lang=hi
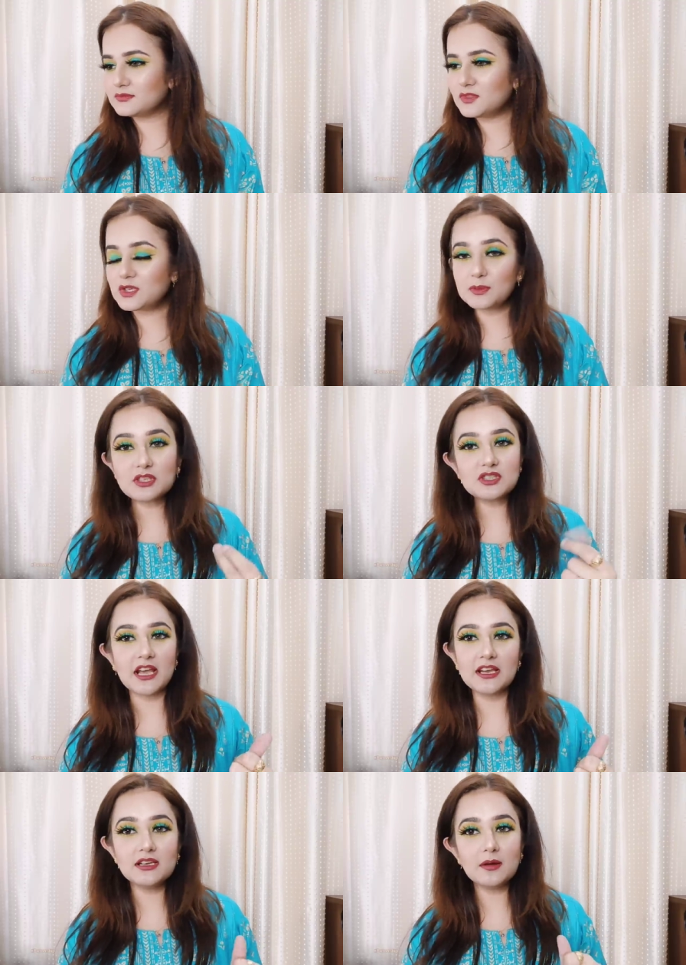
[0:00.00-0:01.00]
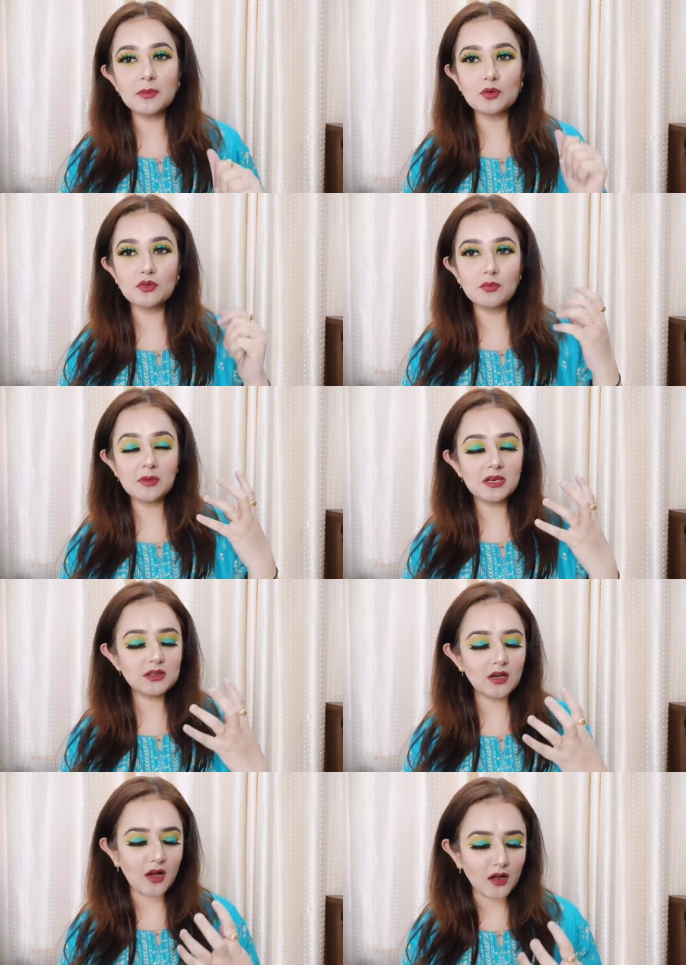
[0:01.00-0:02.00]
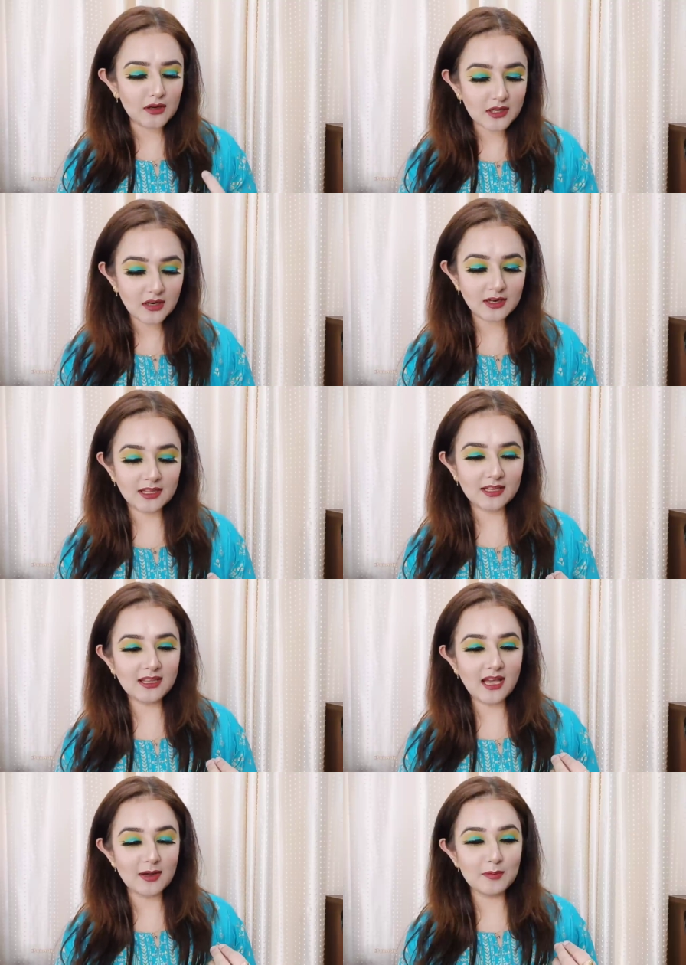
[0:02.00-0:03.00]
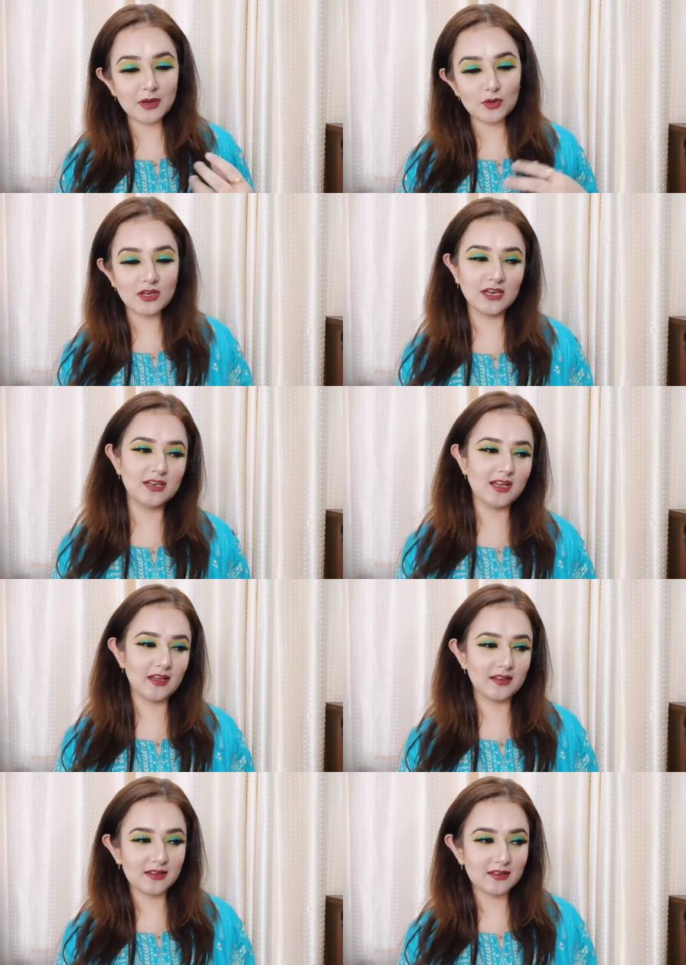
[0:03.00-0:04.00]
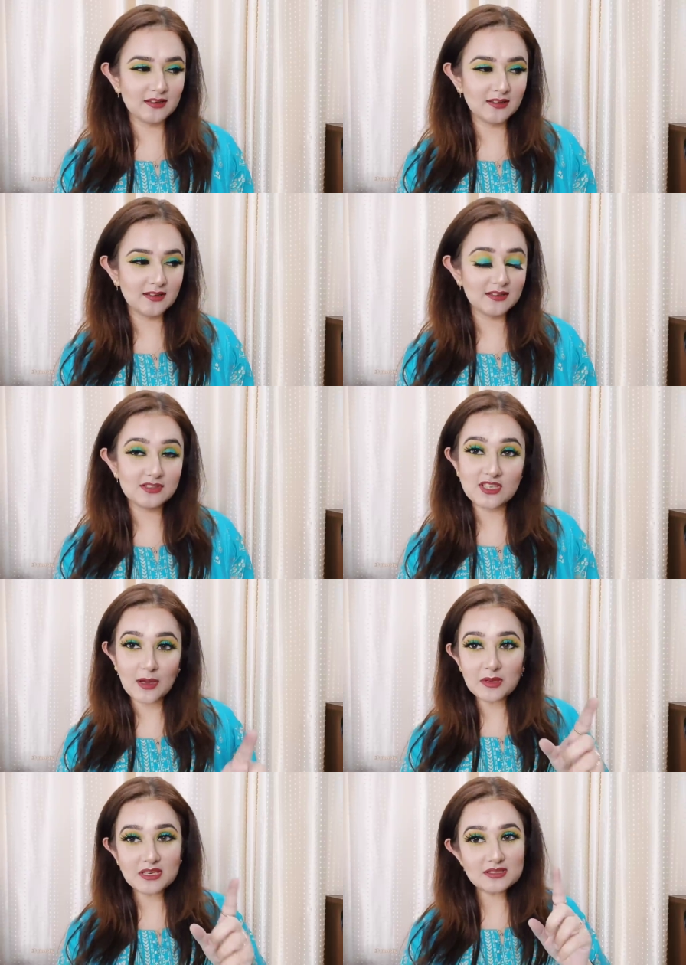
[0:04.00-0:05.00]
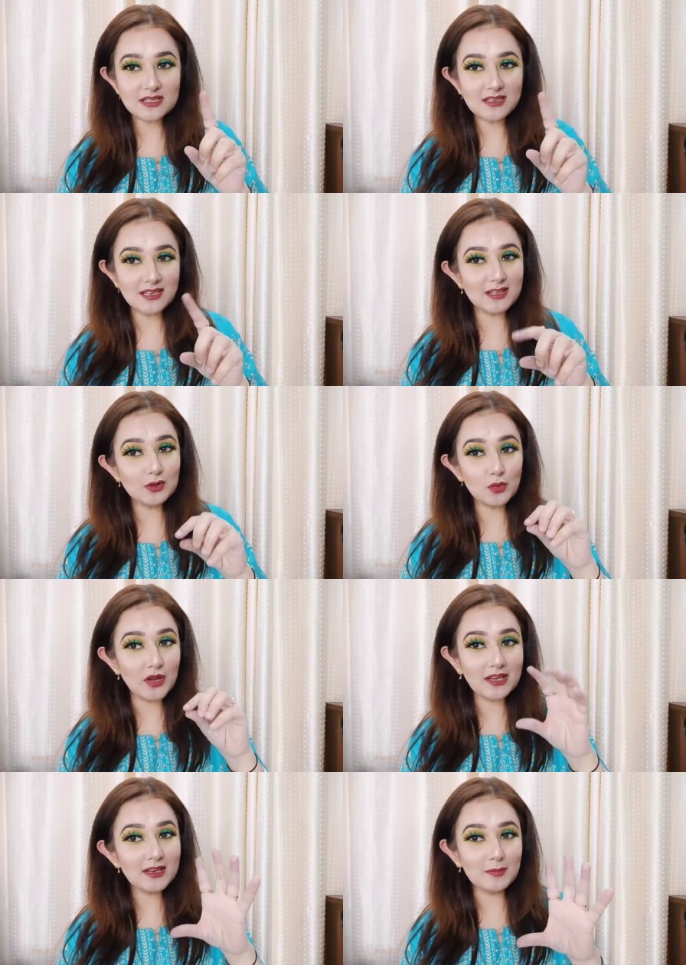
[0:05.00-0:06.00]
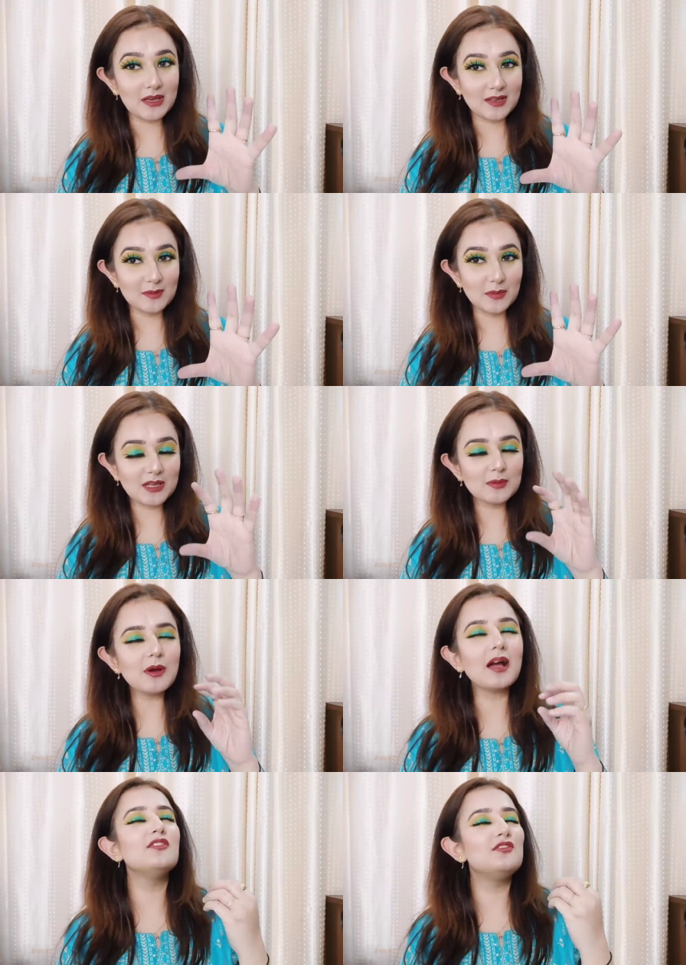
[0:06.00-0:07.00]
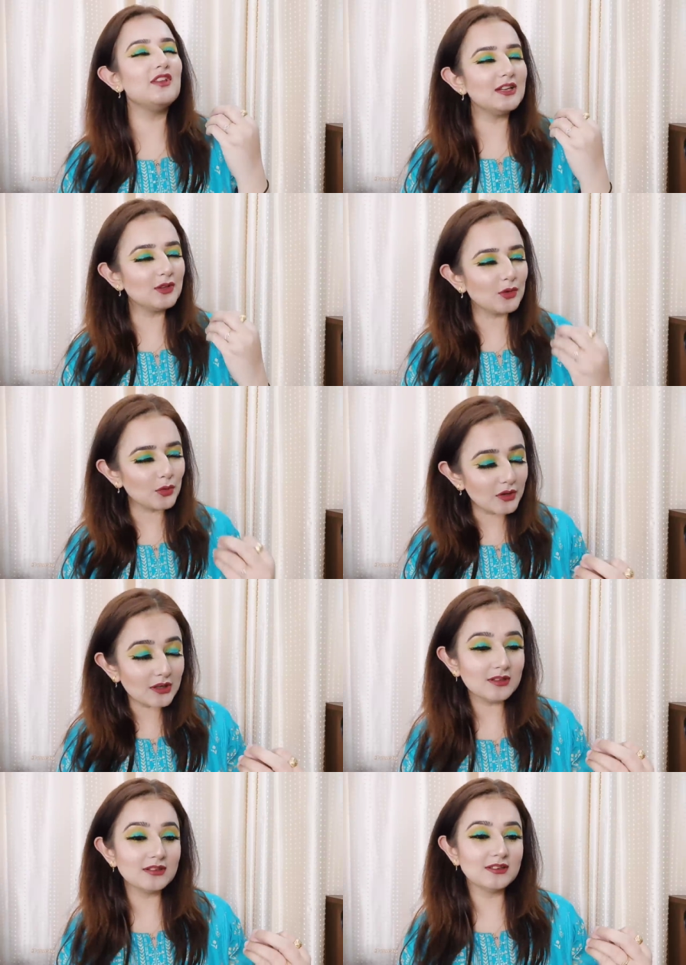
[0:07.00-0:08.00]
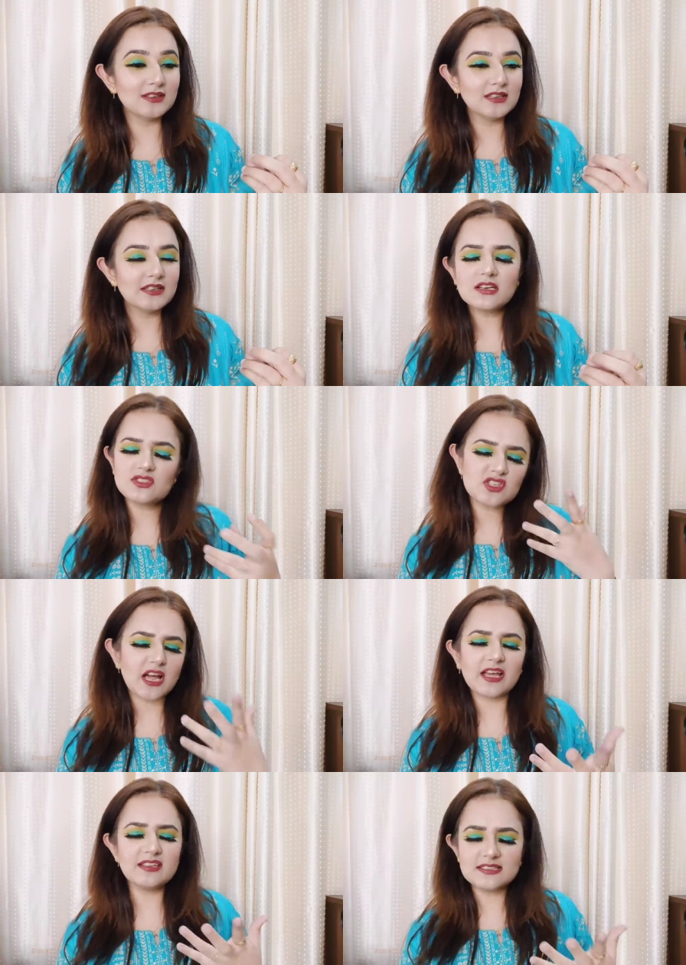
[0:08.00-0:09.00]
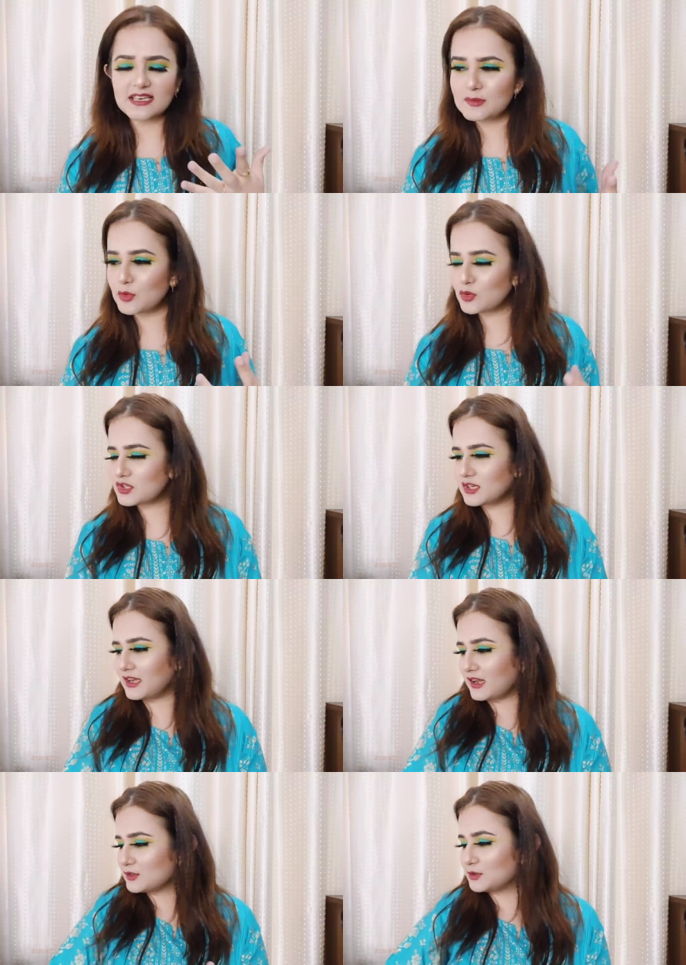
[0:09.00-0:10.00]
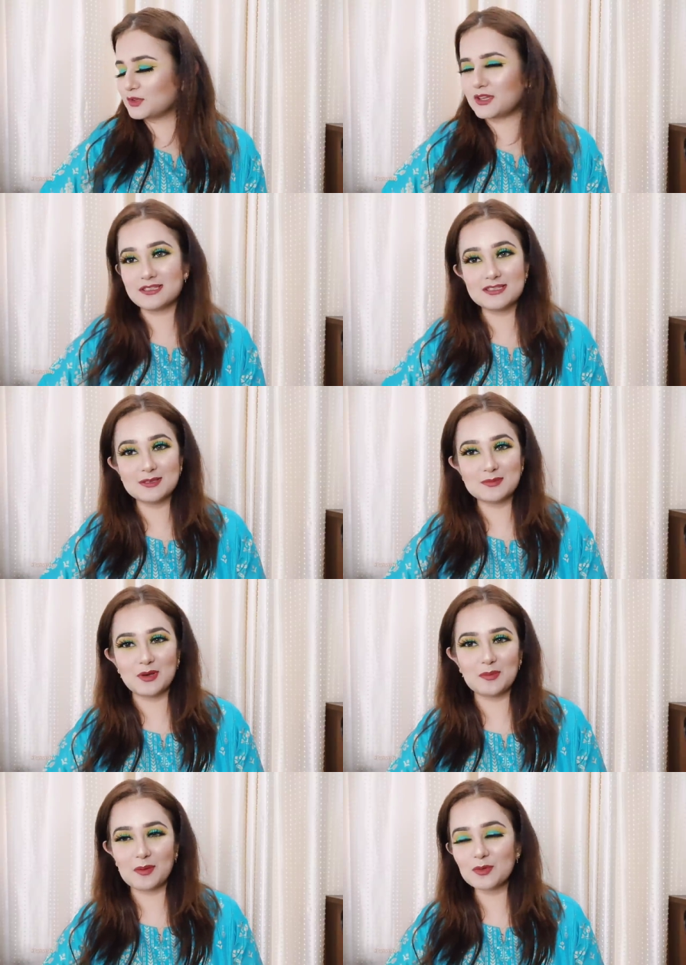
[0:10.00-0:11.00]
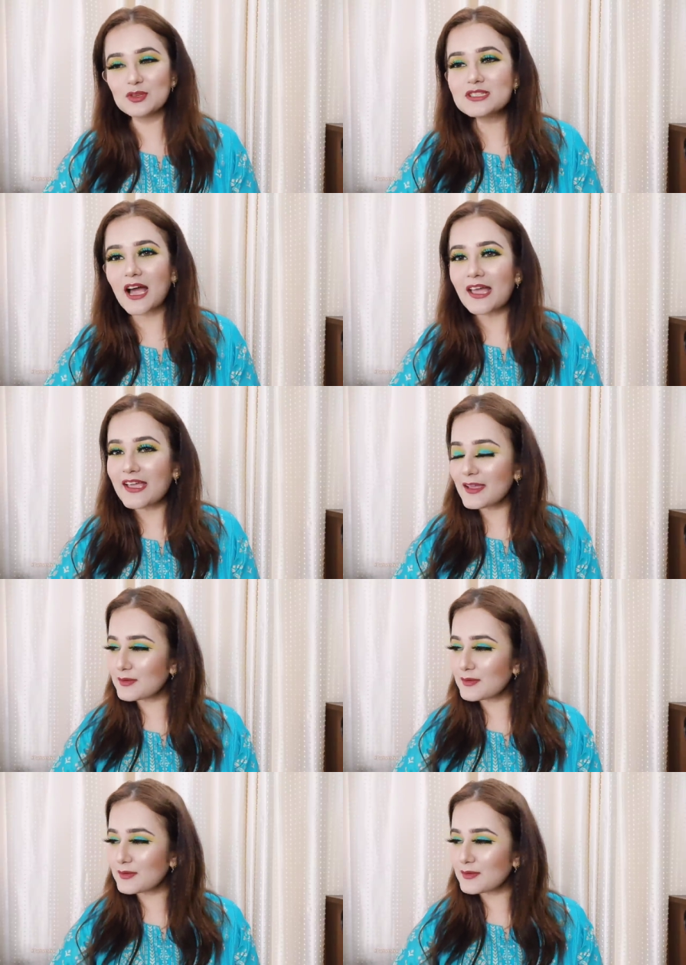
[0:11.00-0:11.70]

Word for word: जब तक चाय नहीं ना पीऊंगी वो मेरी थकान नहीं हटेगी एंड मेरे को नींद नहीं आएगी चाय पीने से नींद उड़ेगी नहीं मेरी बल्कि आई फील गुड यार चाय इज एन इमोशन यार छोड़ो कैसे समझाऊँ मैं आपको चाय